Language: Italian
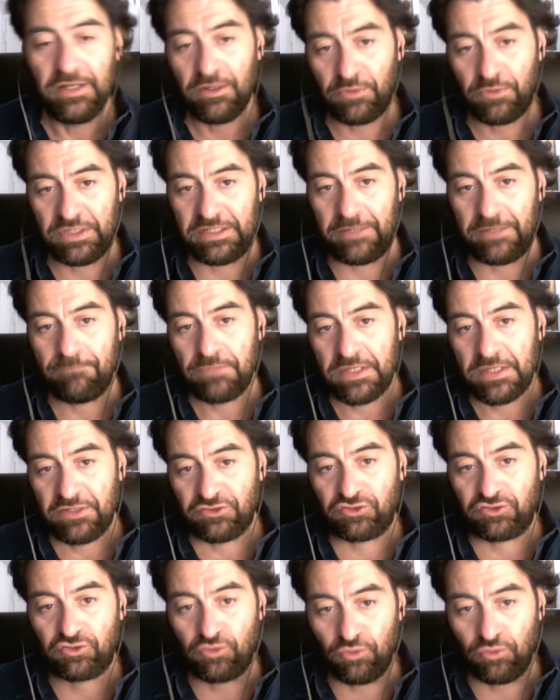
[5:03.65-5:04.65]
Quindi
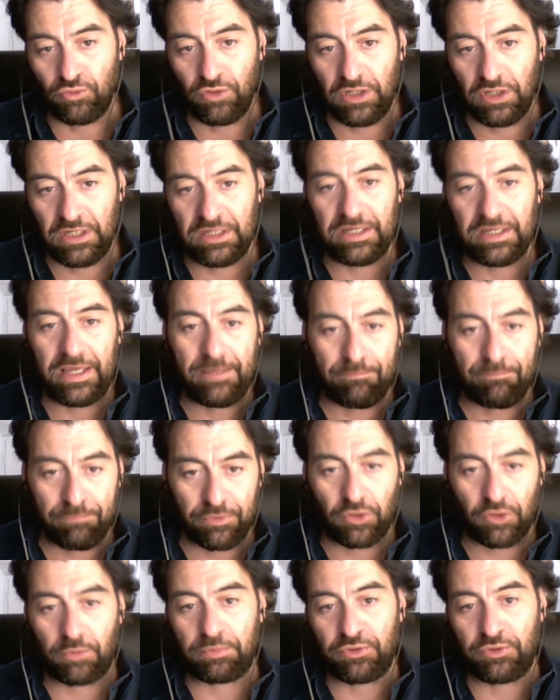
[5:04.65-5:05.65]
school è
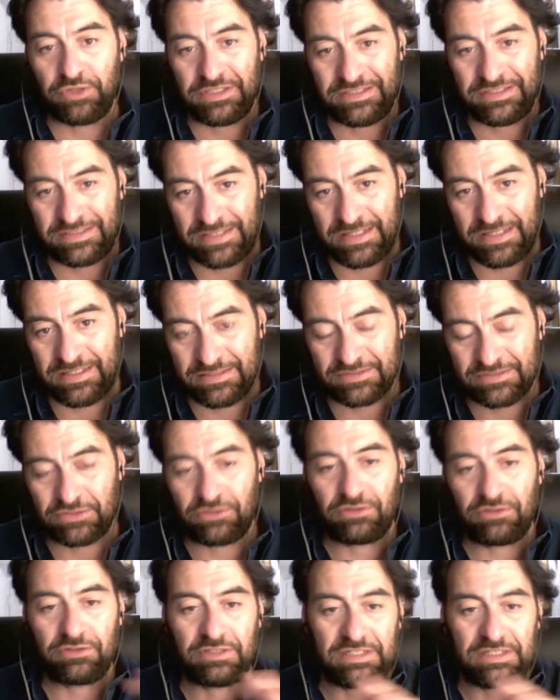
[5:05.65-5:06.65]
proprio
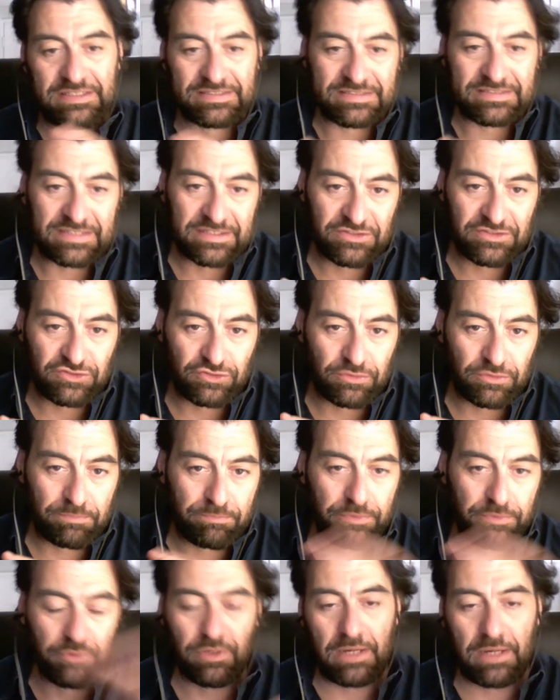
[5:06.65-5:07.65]
inteso nel senso
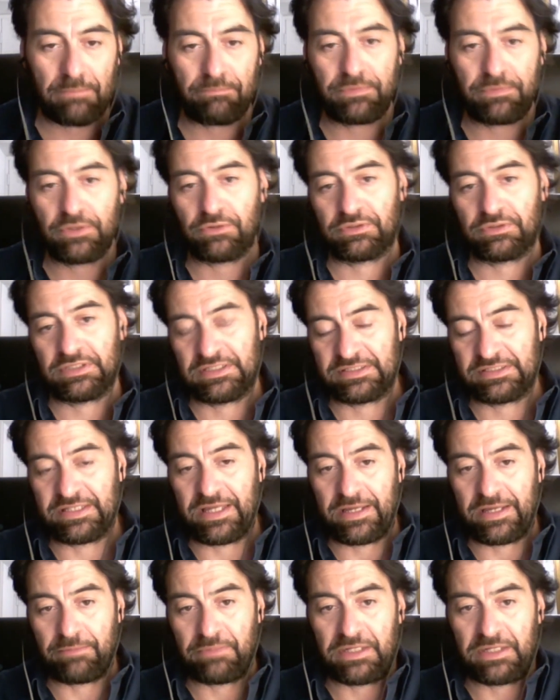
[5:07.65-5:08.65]
più ampio del
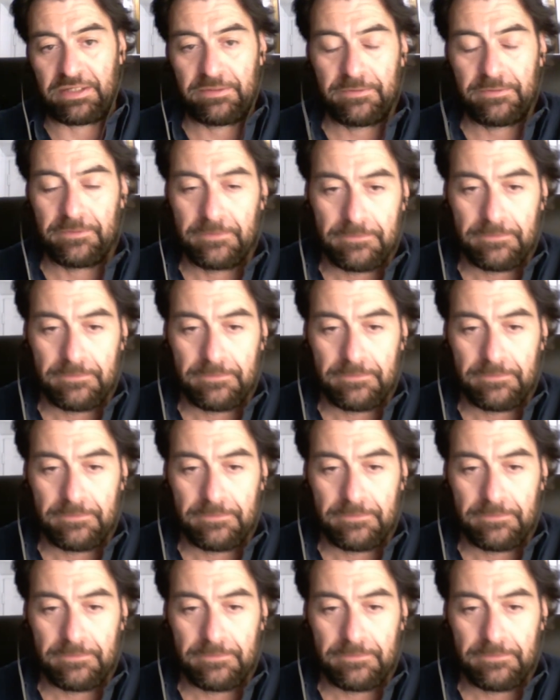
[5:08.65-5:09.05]
termine.